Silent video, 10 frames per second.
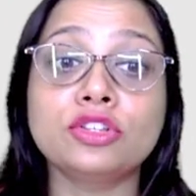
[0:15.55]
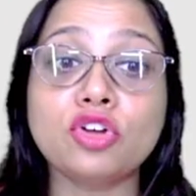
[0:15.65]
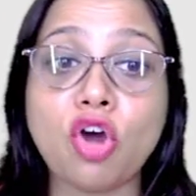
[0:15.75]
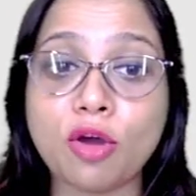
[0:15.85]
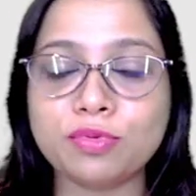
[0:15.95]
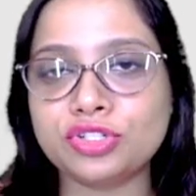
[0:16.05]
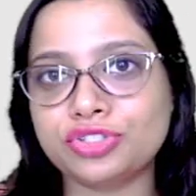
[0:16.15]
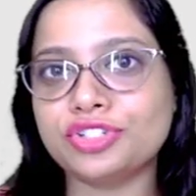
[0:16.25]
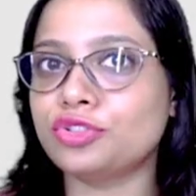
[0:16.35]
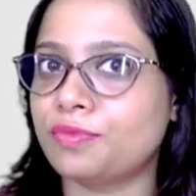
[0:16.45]
তো
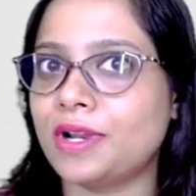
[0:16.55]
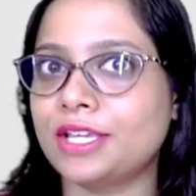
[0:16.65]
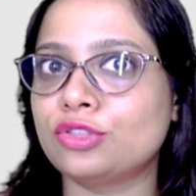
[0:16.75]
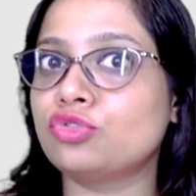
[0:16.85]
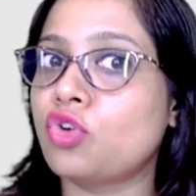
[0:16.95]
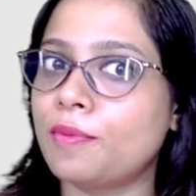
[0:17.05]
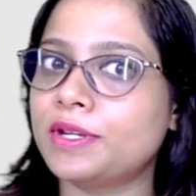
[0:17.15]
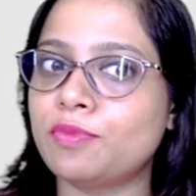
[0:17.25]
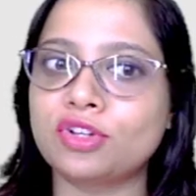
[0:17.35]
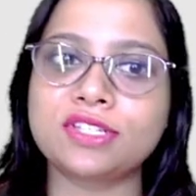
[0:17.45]
অবশ্যই তোমরা কিন্তু
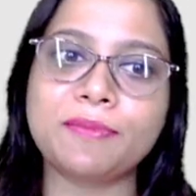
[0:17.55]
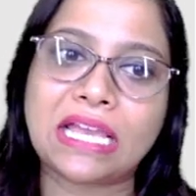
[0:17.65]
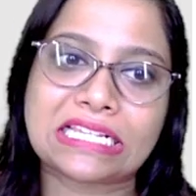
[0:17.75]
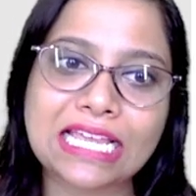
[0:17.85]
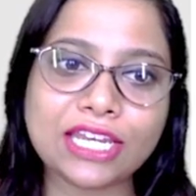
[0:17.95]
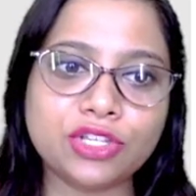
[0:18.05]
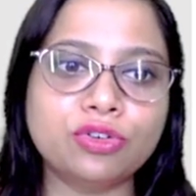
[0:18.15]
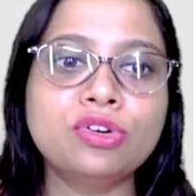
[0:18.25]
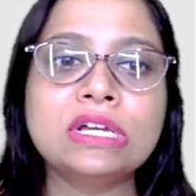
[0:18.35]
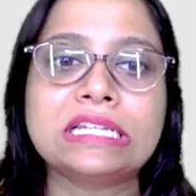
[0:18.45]
কমেন্ট বক্স আমাকে
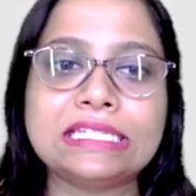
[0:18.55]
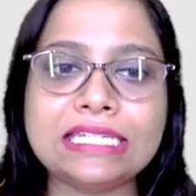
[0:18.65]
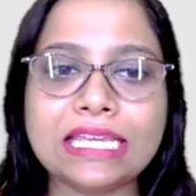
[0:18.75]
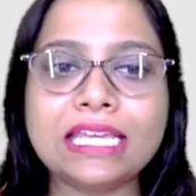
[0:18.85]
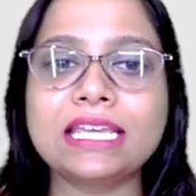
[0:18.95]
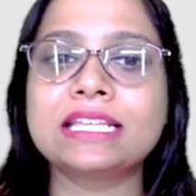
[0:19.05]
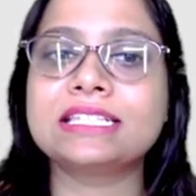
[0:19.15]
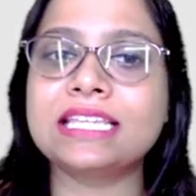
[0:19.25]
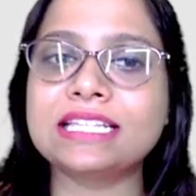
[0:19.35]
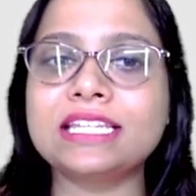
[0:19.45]
জানিও ঠিক
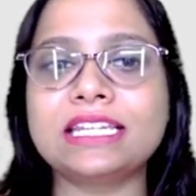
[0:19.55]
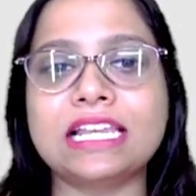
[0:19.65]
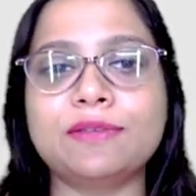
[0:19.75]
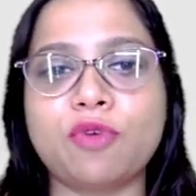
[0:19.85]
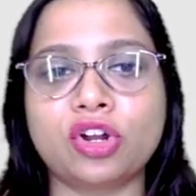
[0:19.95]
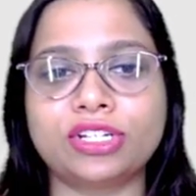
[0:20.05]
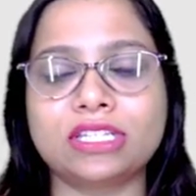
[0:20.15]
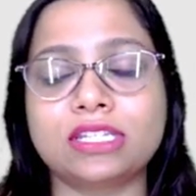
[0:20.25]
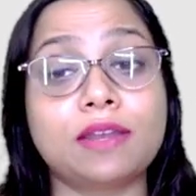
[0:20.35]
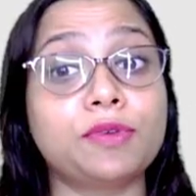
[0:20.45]
যে যে ডেলি মক
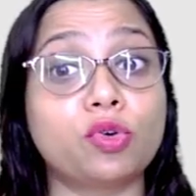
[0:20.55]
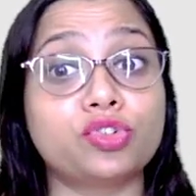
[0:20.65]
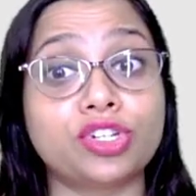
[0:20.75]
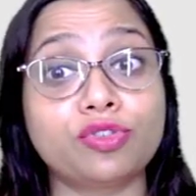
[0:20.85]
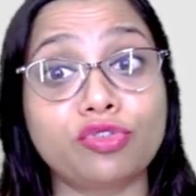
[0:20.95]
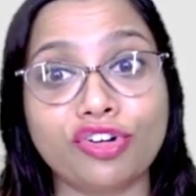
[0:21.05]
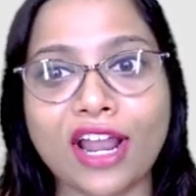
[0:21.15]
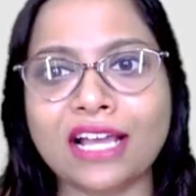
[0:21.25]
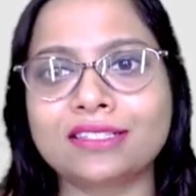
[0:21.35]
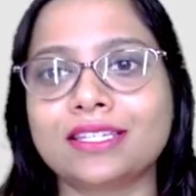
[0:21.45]
টেস্টের আমি কোশ্চেনগুলো
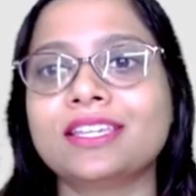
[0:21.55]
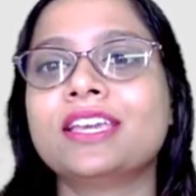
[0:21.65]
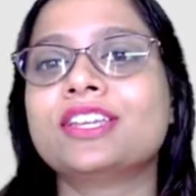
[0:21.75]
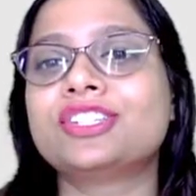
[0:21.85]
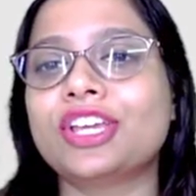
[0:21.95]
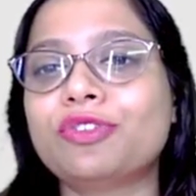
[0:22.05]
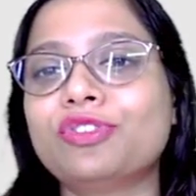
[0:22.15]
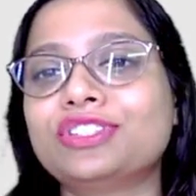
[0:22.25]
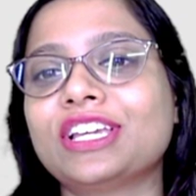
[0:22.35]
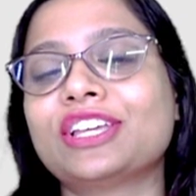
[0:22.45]
রাখছি
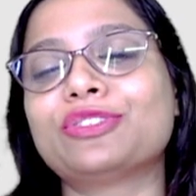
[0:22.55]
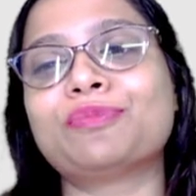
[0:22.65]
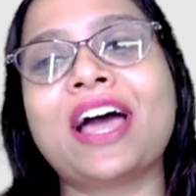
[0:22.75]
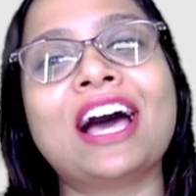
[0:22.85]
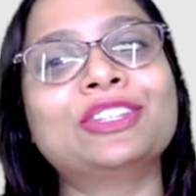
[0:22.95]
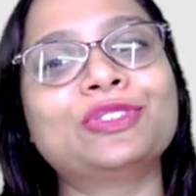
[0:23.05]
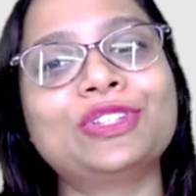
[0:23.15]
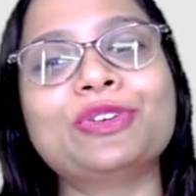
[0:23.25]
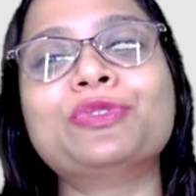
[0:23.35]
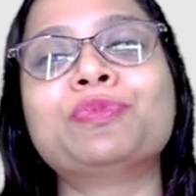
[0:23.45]
সেগুলো থেকে তোমরা
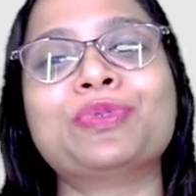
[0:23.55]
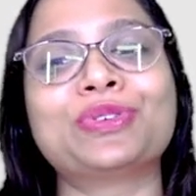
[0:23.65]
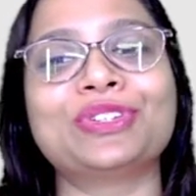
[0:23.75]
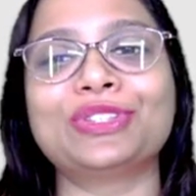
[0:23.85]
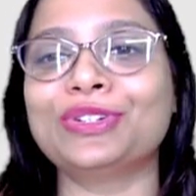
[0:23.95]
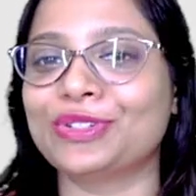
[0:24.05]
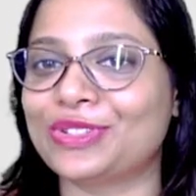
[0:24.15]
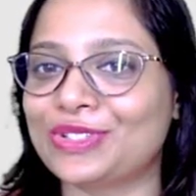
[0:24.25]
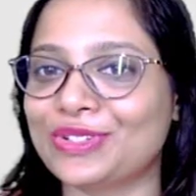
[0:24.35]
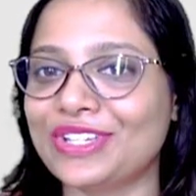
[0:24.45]
আদতেও উপকৃত
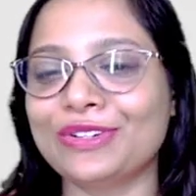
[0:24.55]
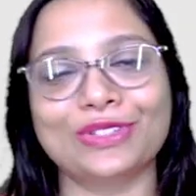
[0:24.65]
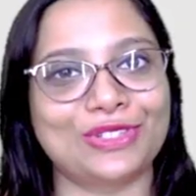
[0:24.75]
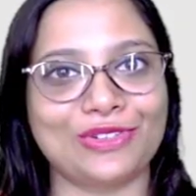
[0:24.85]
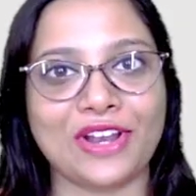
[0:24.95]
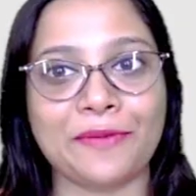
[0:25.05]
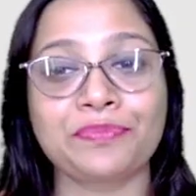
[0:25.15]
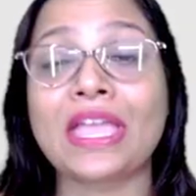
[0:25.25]
হচ্ছ কি হচ্ছ না